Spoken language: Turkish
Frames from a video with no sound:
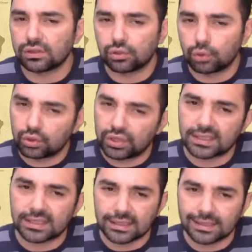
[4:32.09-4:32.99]

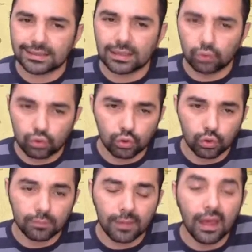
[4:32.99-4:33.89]
çözeceksinizdir diye
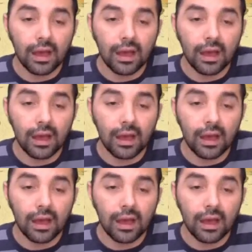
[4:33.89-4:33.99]
düşünüyorum.